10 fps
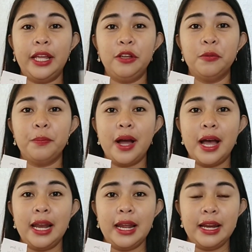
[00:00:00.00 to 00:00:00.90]
din yung
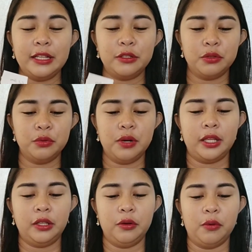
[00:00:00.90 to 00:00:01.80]
pangalan na
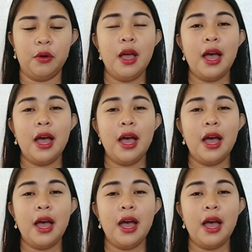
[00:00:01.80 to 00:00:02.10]
isusulat nyo.